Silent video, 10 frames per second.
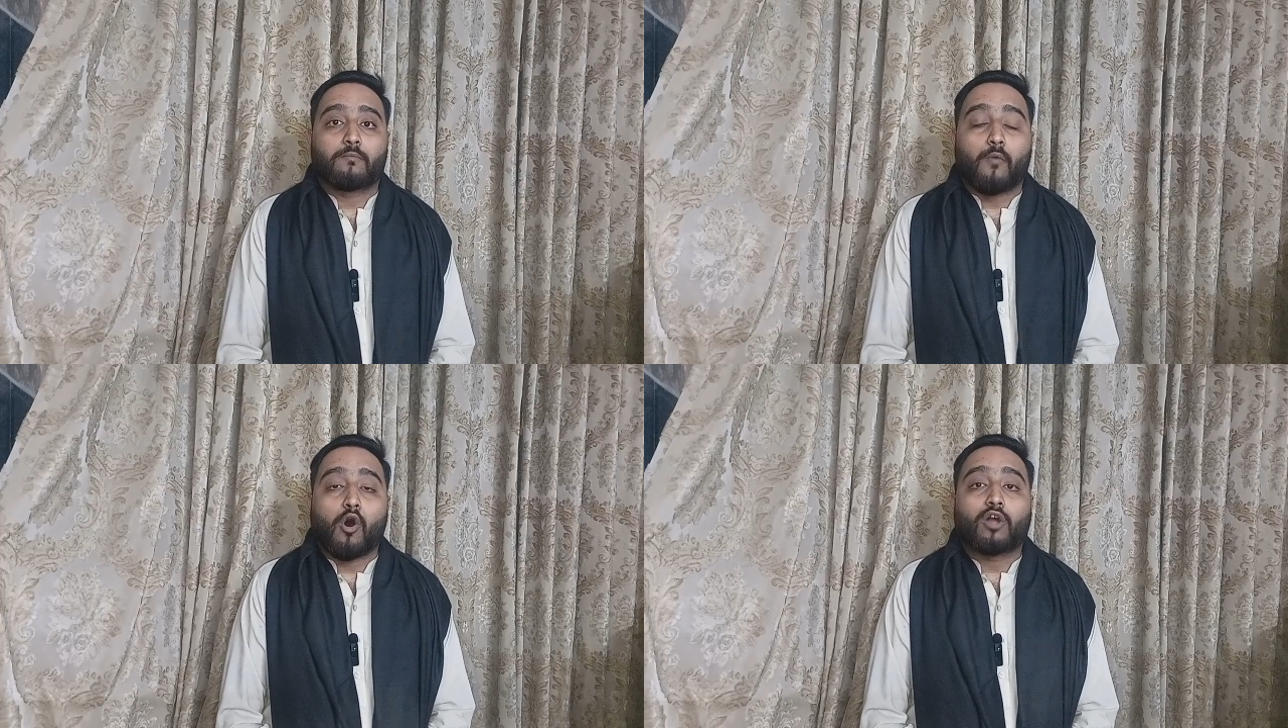
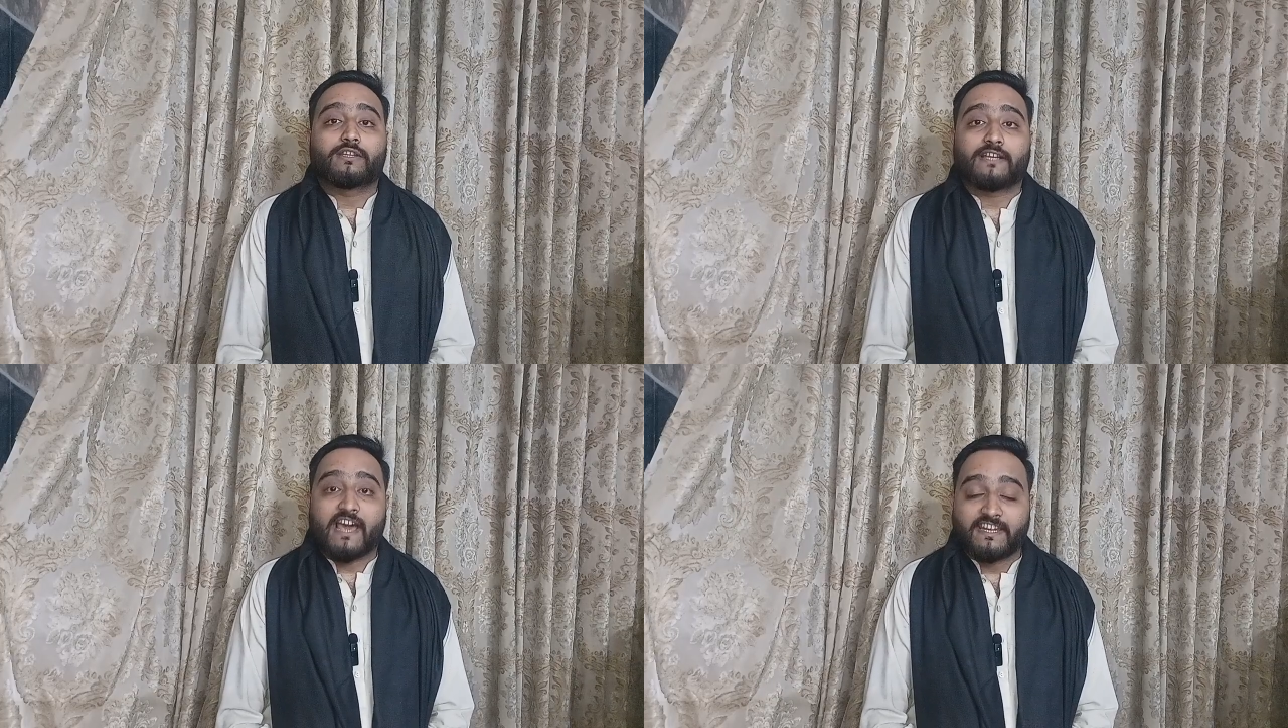
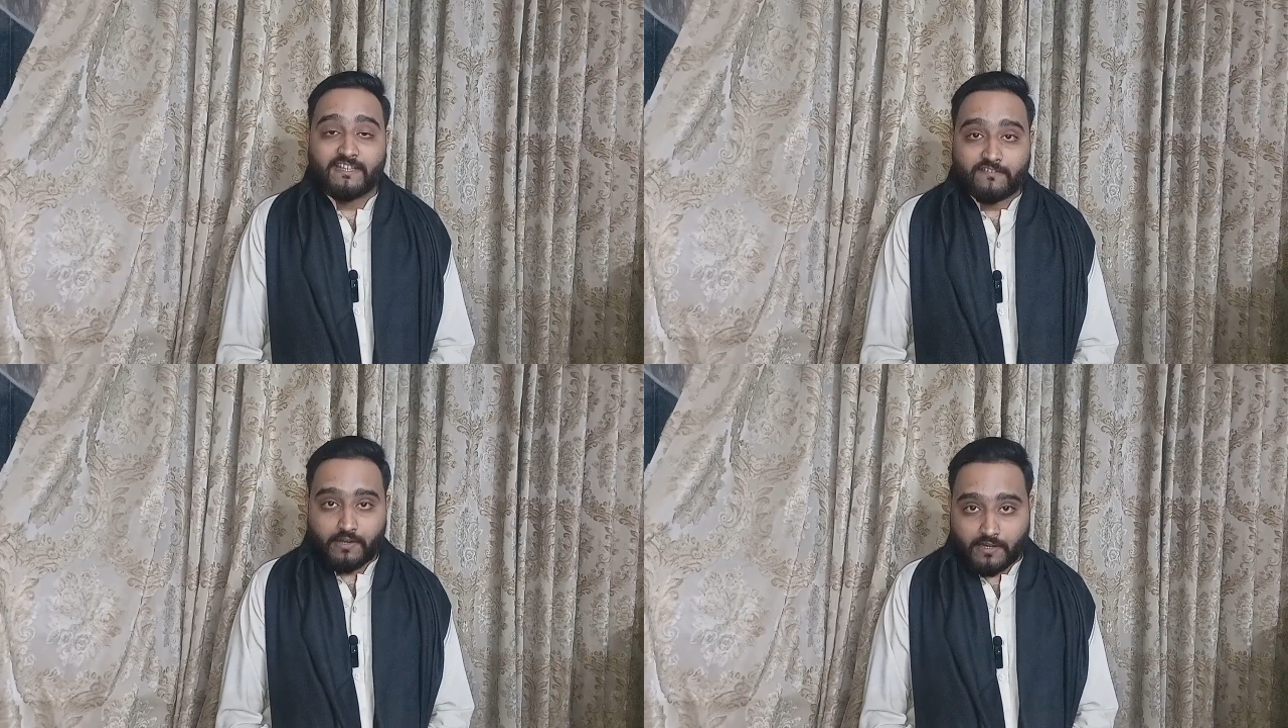बहुत गहरी
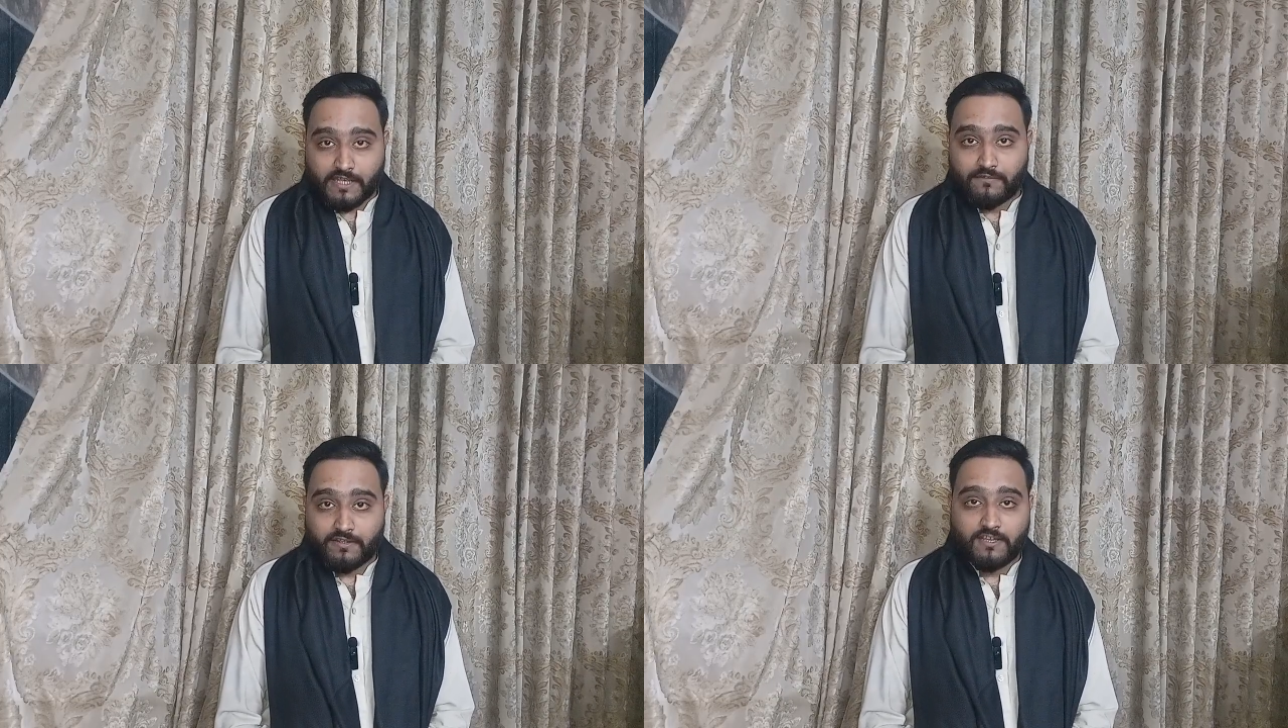नज़र
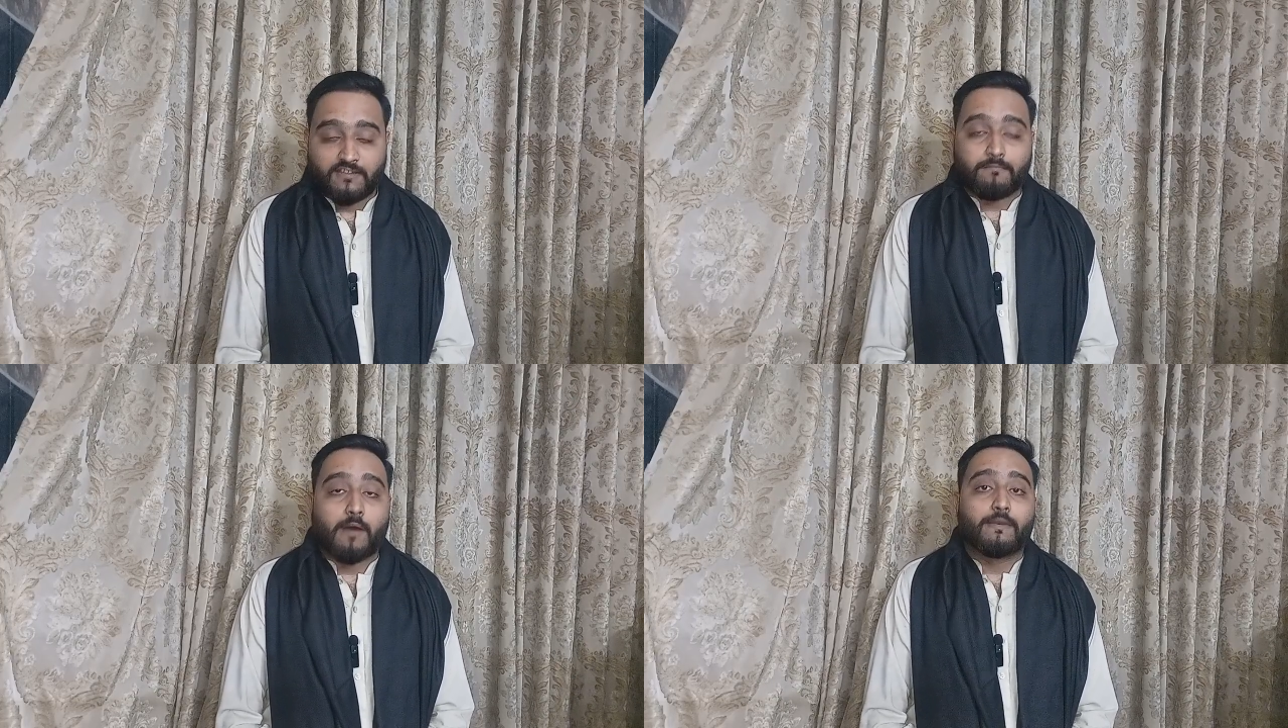रखी हुई थी
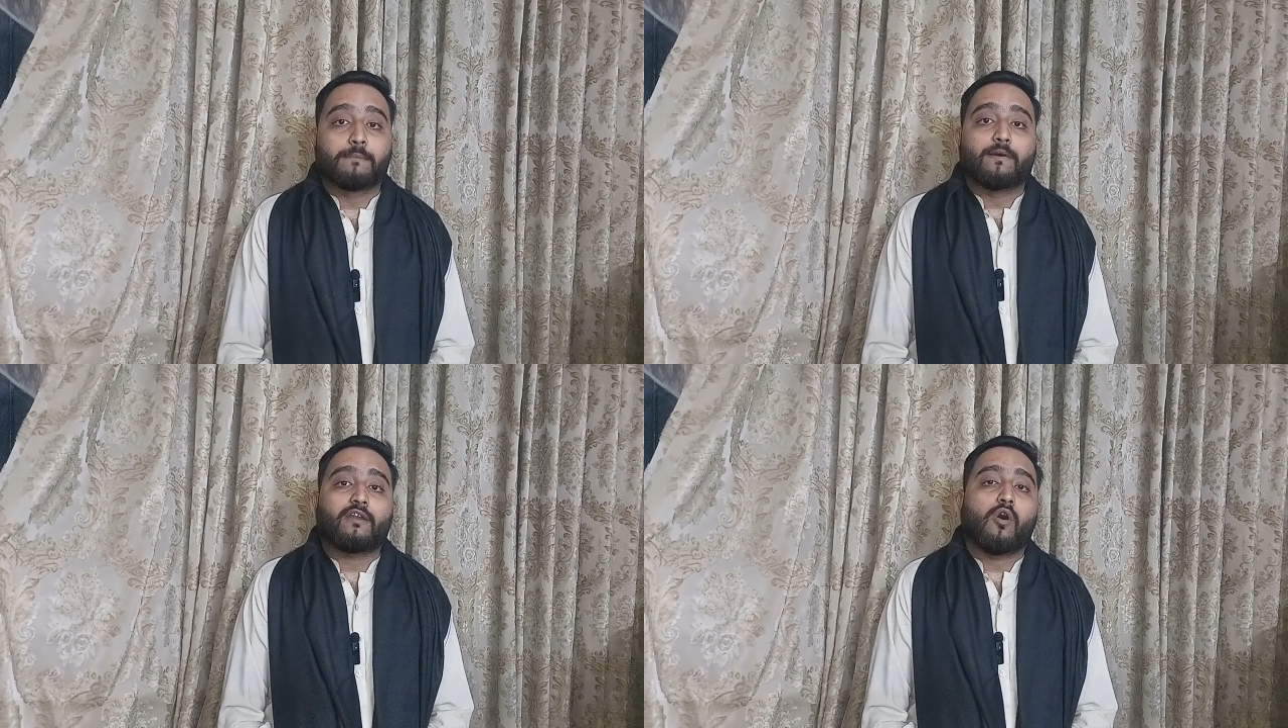इस मामले पर